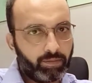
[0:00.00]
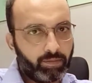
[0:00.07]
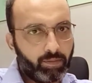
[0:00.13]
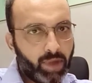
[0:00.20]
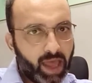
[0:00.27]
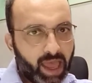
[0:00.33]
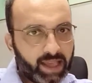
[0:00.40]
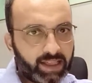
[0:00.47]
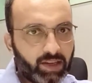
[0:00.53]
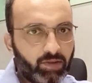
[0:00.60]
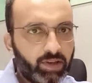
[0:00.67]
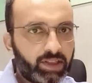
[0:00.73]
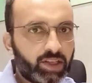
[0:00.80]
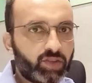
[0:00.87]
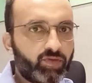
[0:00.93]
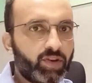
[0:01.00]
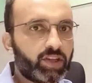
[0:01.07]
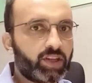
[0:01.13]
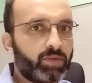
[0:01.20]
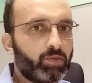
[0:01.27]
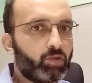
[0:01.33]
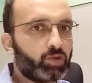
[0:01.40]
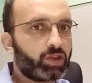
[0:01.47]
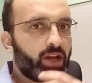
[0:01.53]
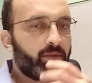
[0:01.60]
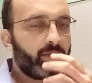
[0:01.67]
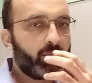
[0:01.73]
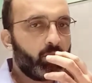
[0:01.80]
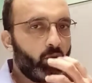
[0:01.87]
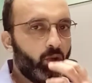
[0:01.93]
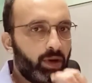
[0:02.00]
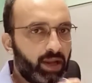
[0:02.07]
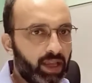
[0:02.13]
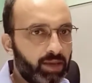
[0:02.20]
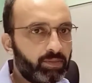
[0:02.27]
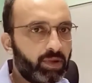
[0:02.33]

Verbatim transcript: मैं ऐसी कोई सिचुएशन में हूँ जहाँ मैं बोल नहीं